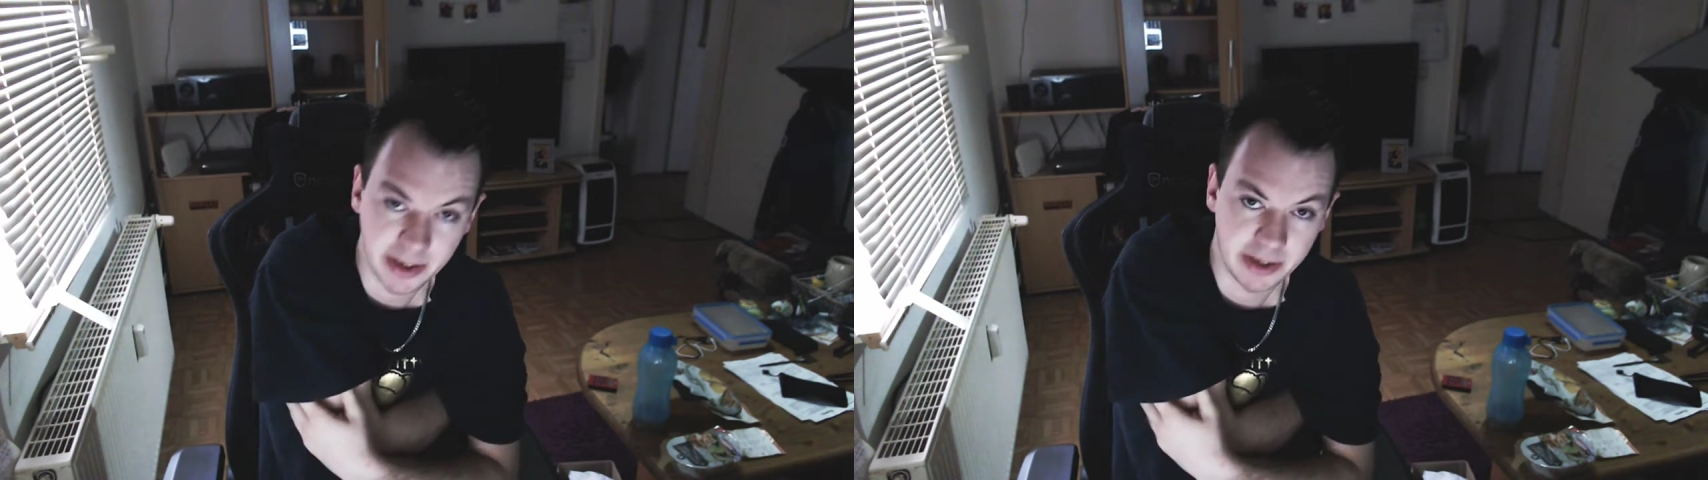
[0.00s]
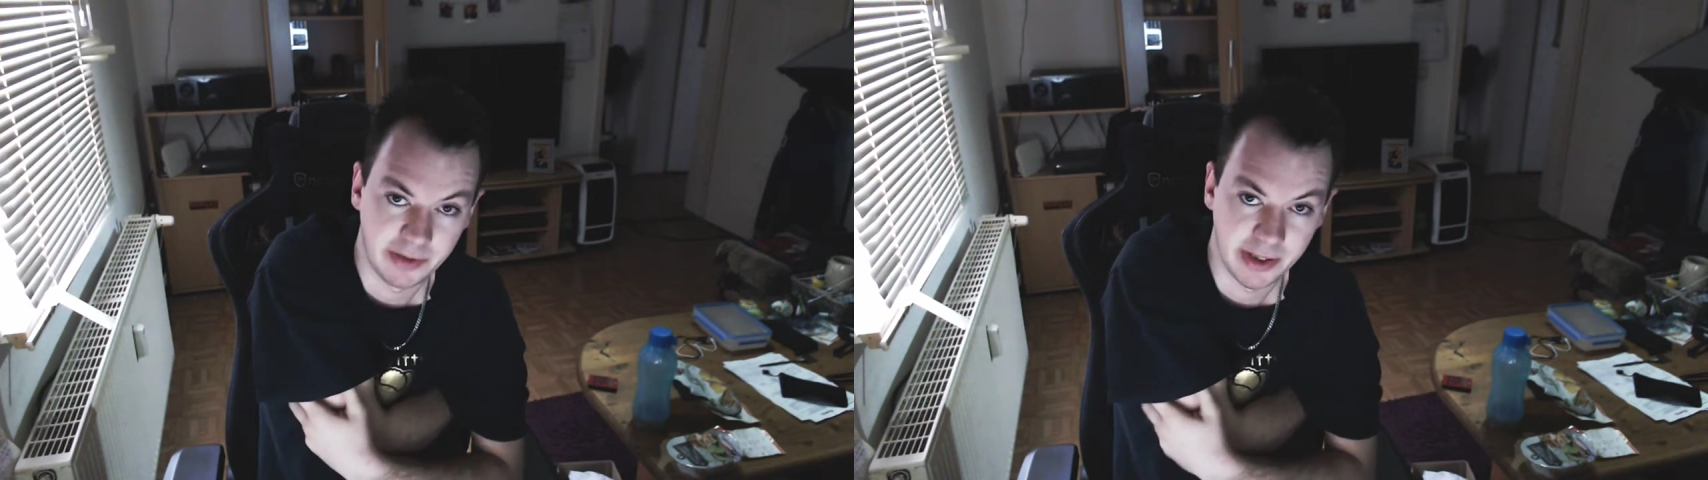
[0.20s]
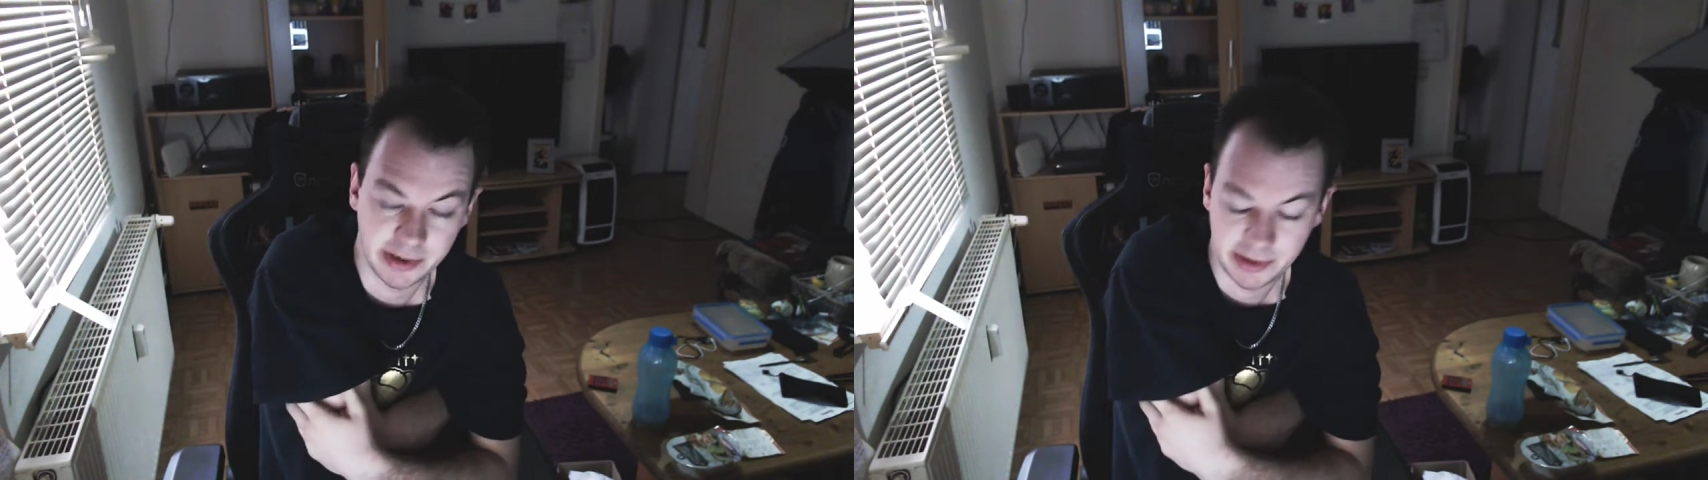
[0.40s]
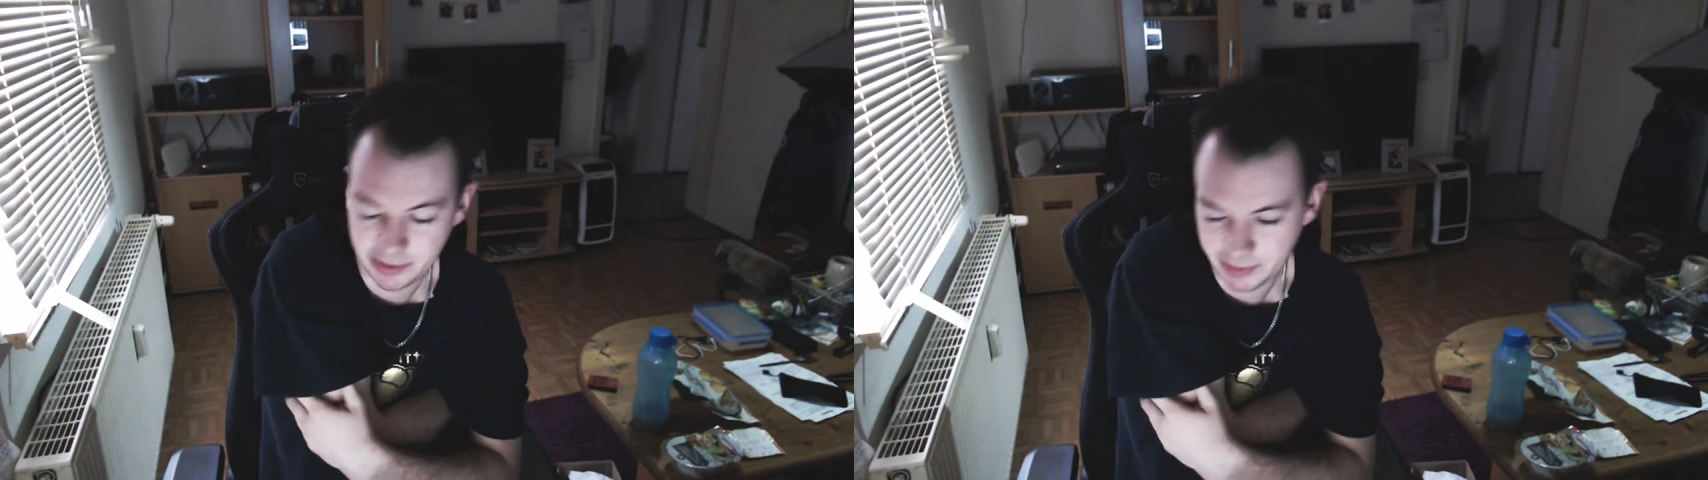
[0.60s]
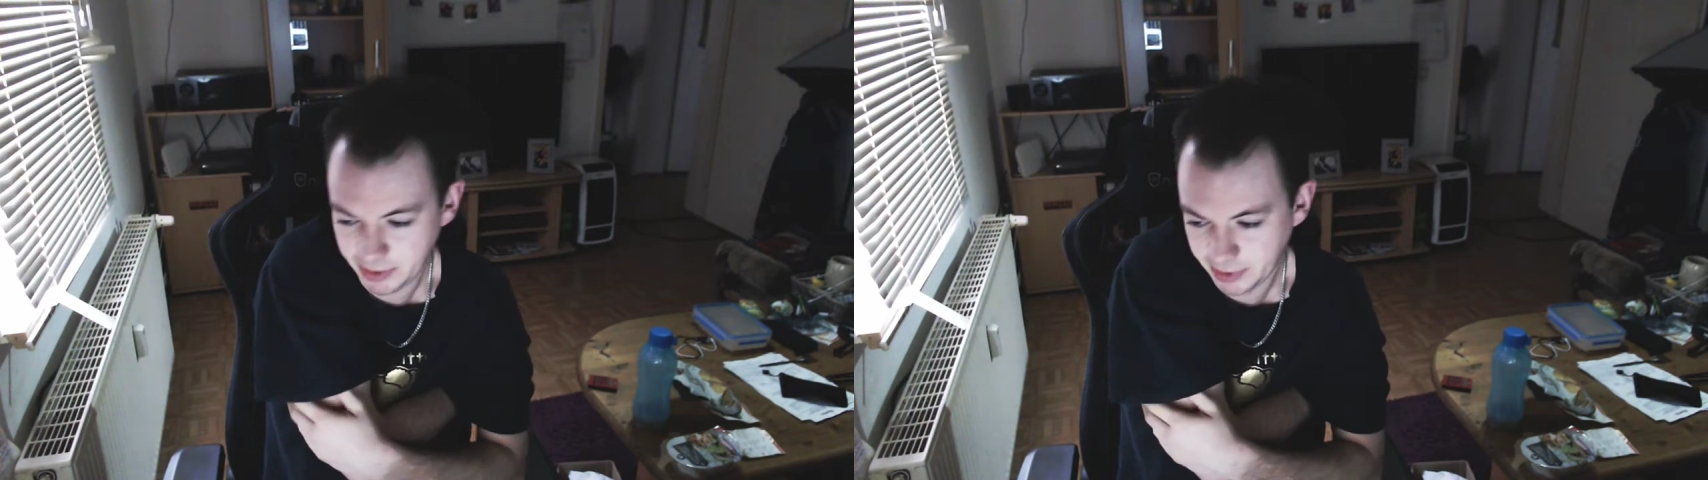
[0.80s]
mache ich weiter,
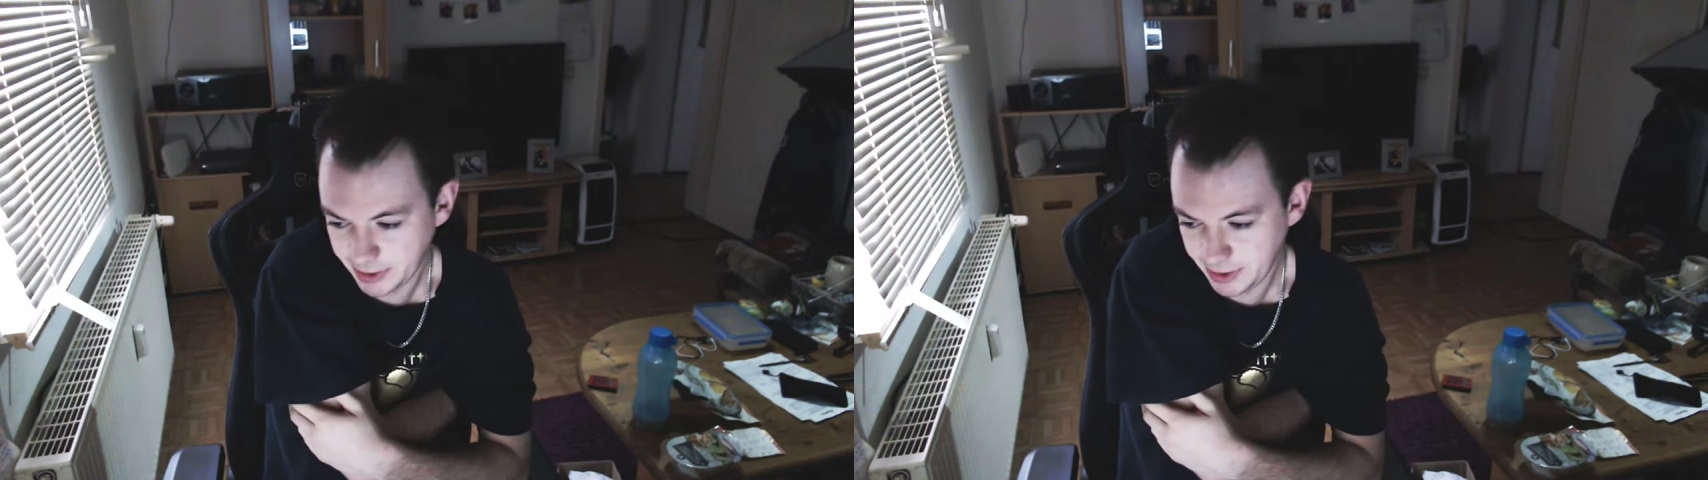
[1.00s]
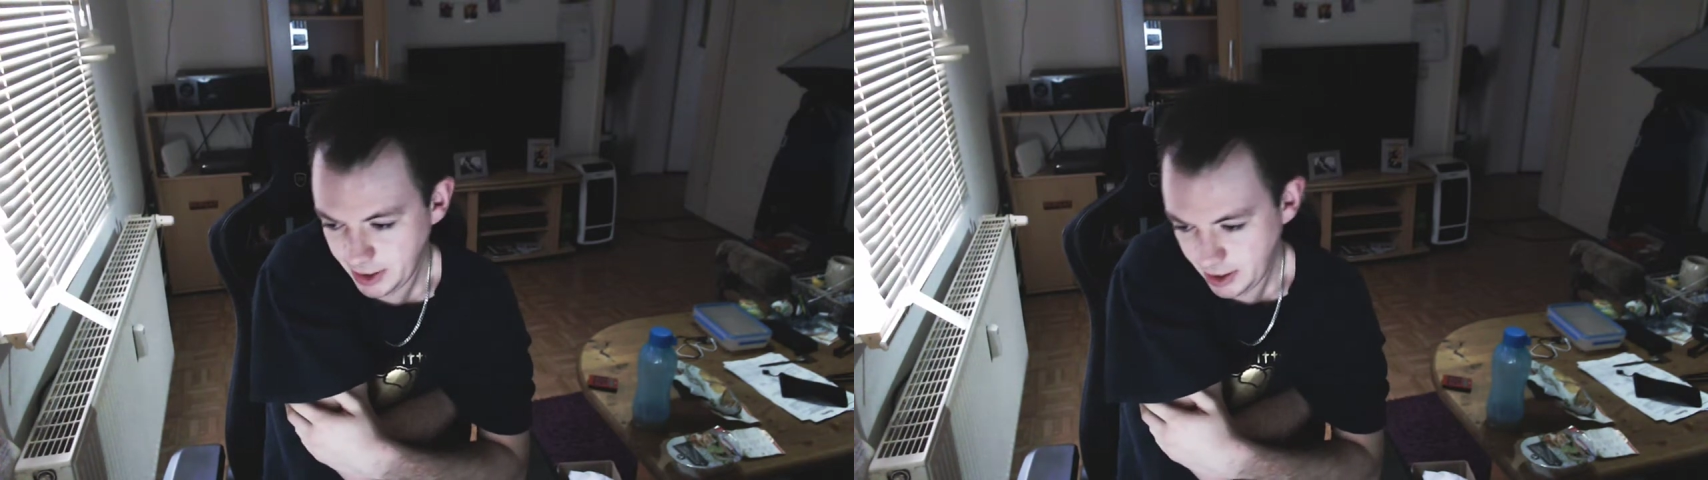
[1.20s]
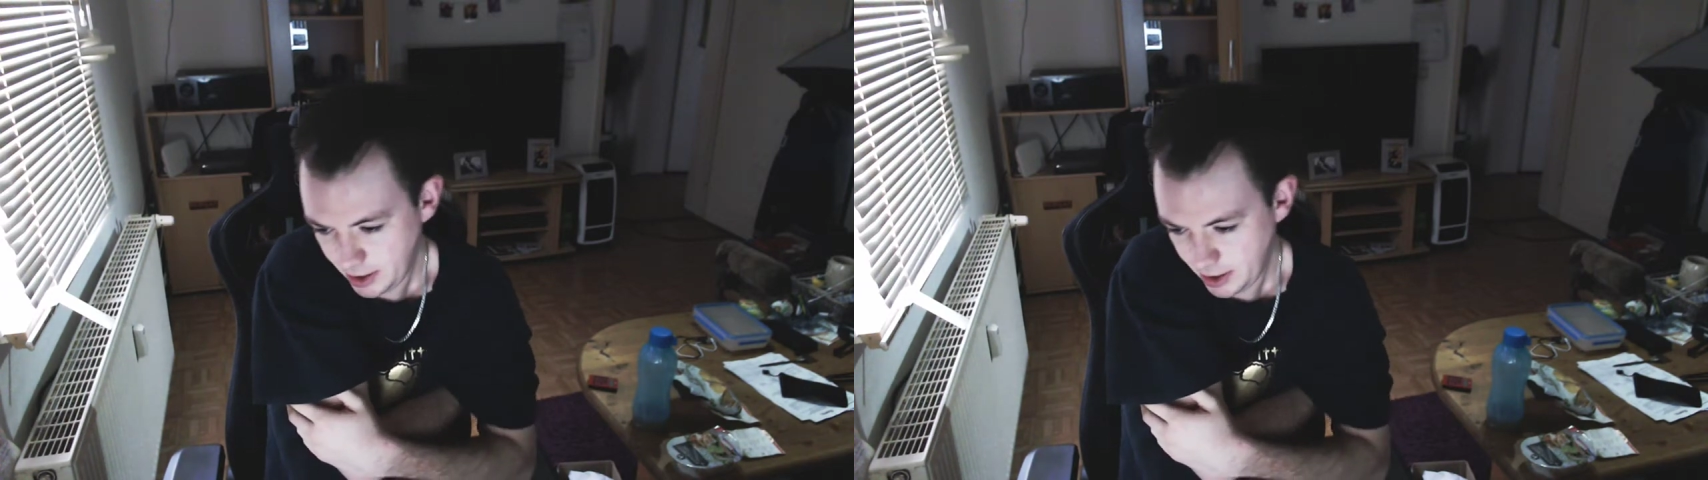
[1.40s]
eventuell,